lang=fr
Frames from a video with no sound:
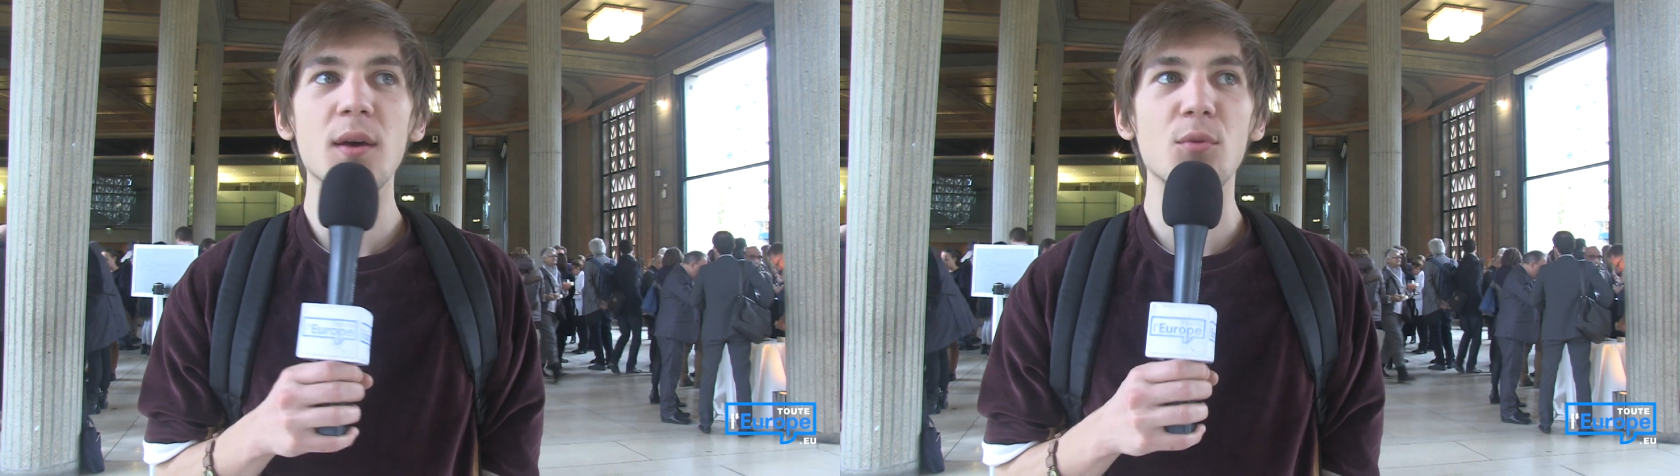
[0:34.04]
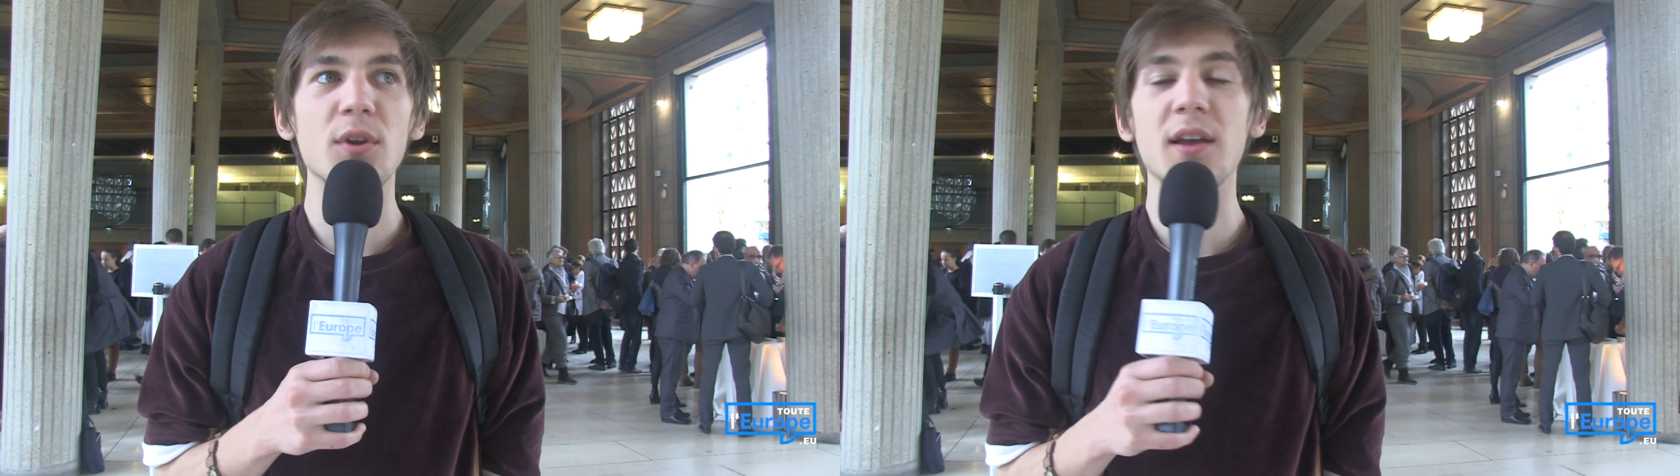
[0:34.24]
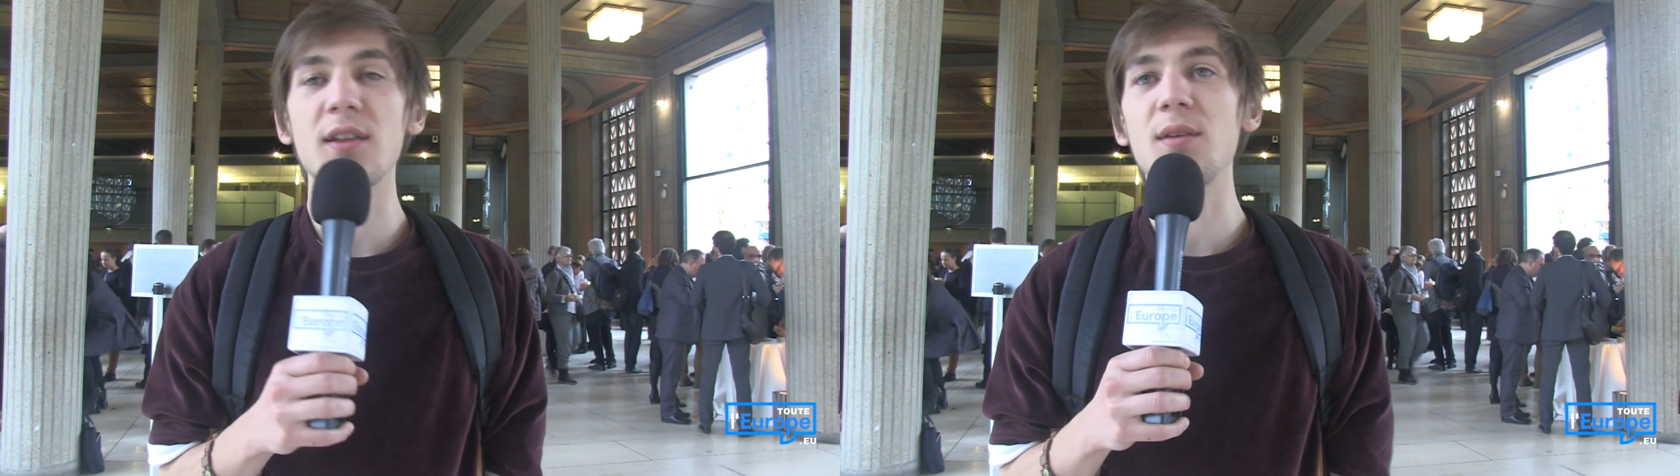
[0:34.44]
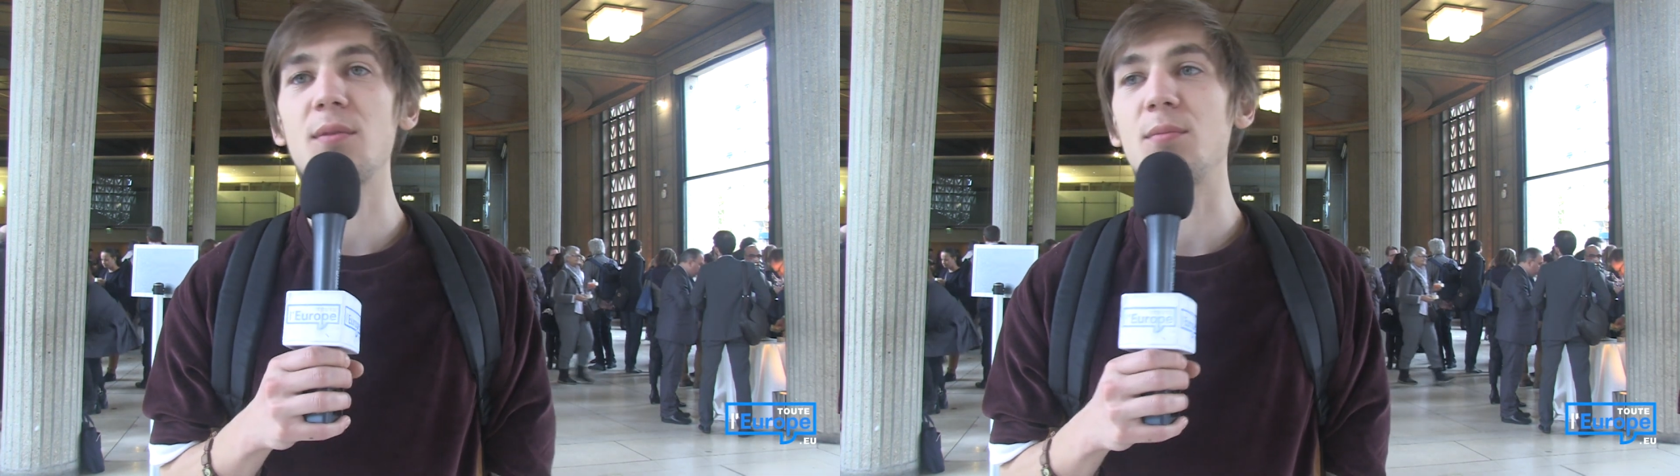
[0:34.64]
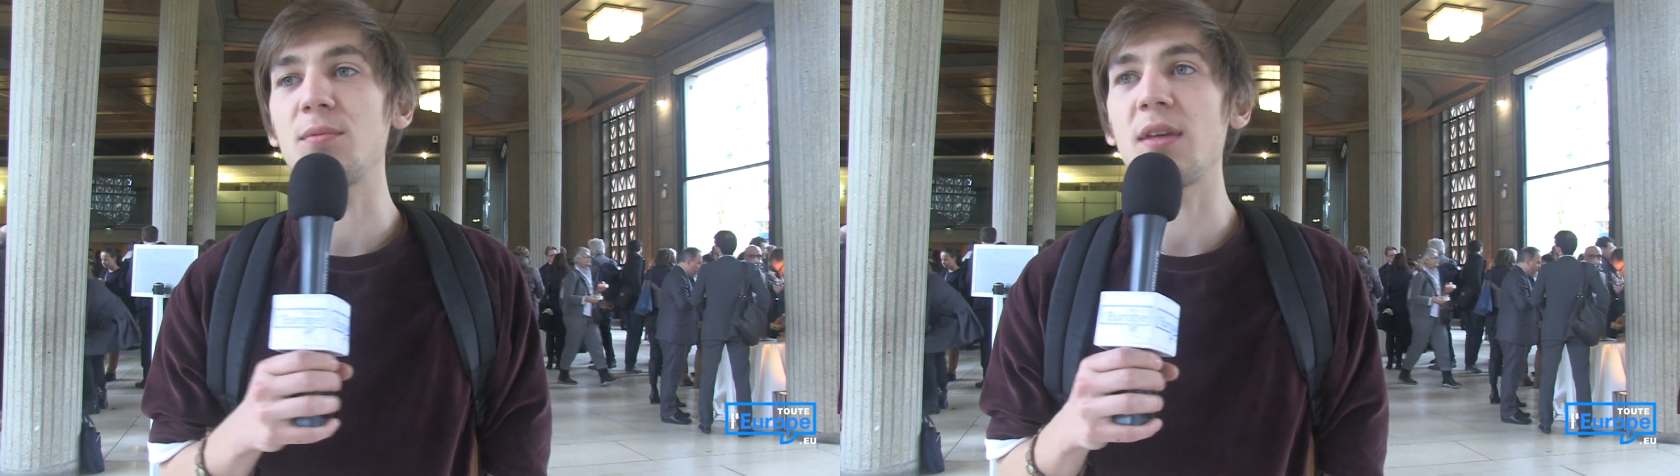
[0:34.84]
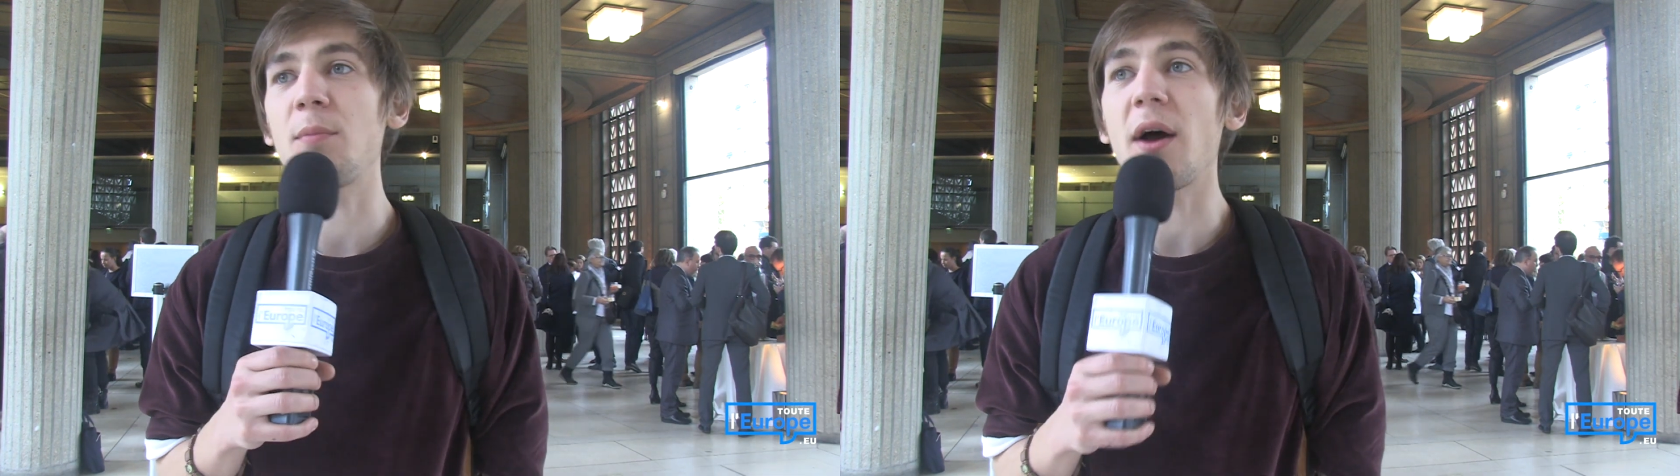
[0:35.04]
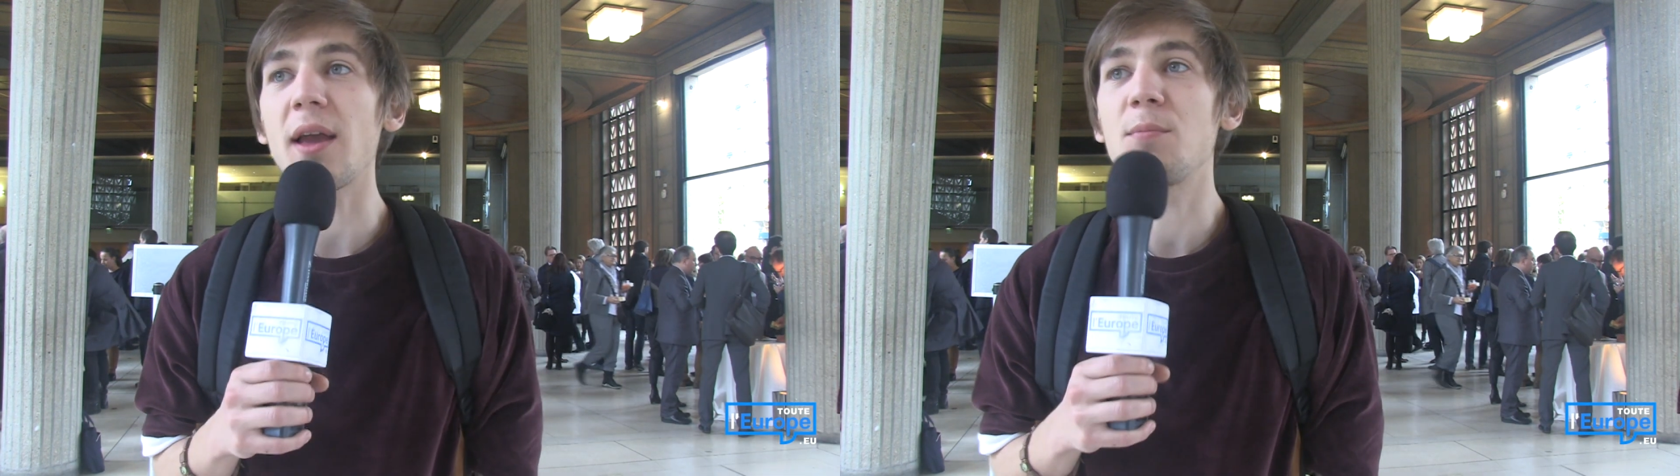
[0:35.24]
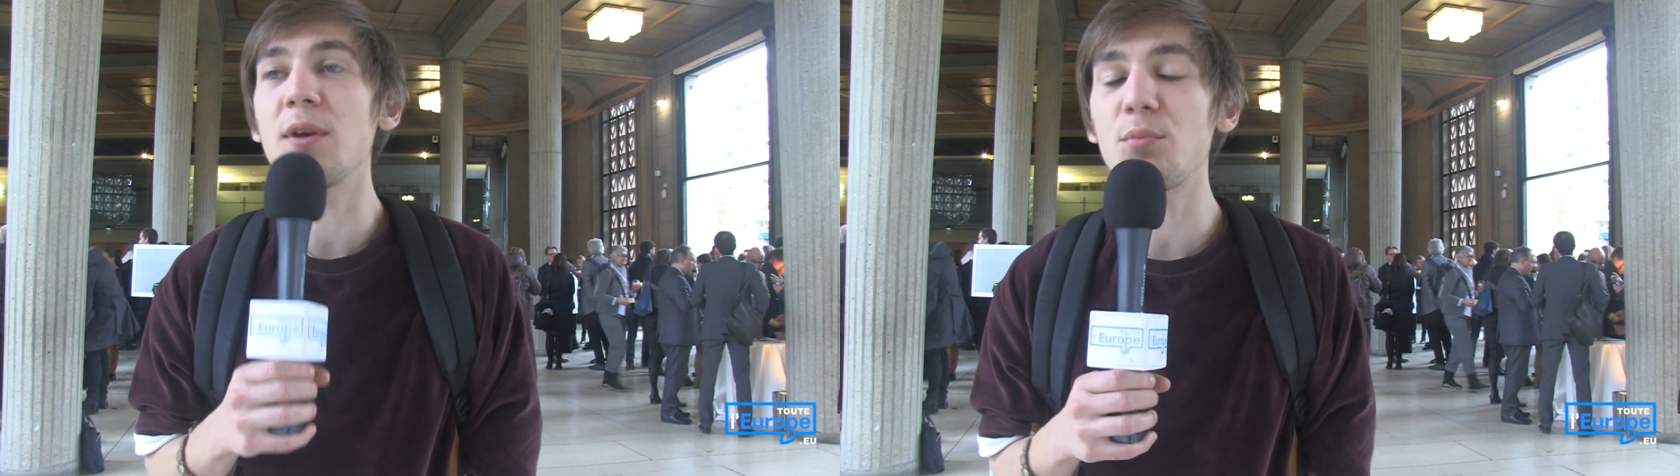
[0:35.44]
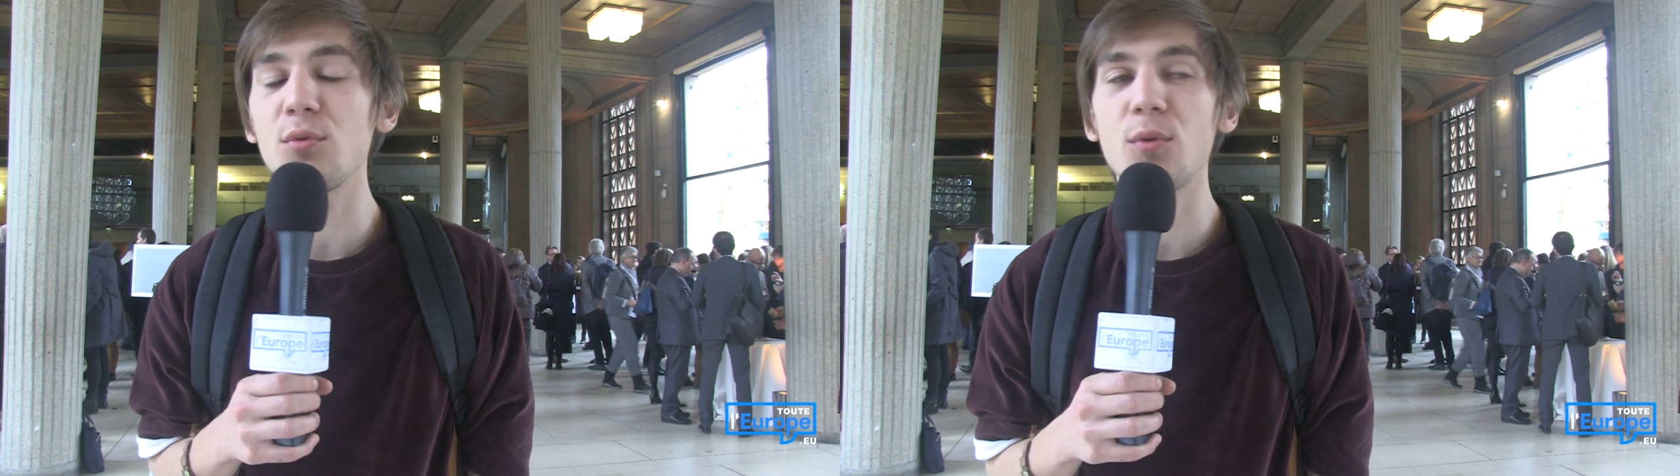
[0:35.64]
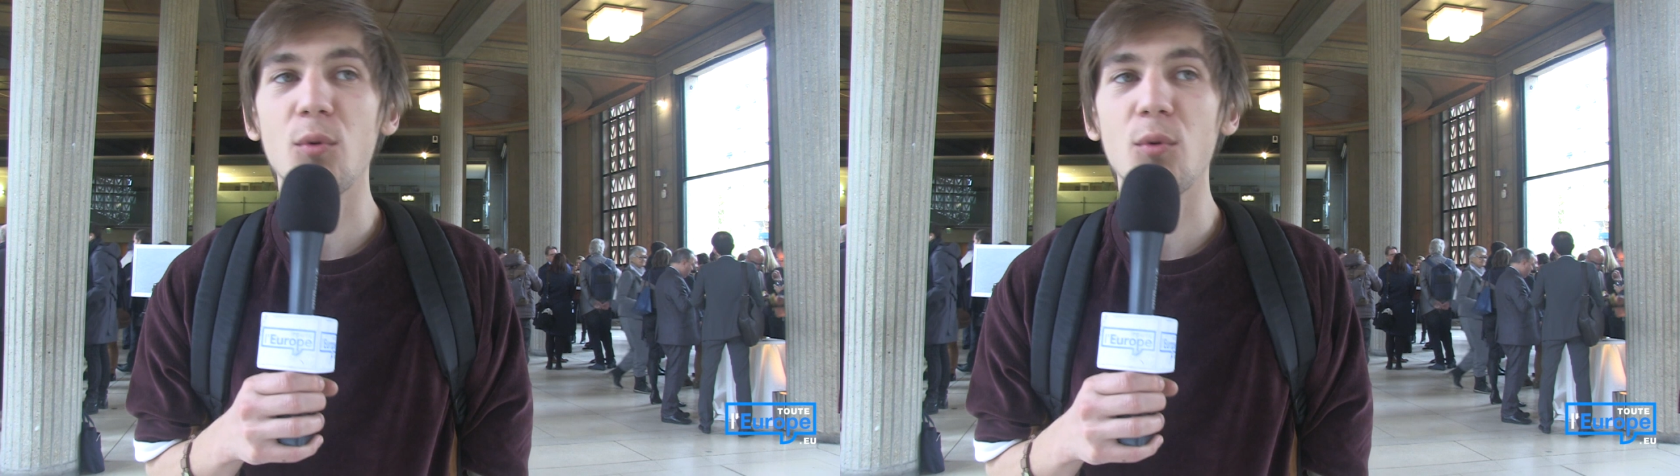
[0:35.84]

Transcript: pour lesquels ça paraît bien plus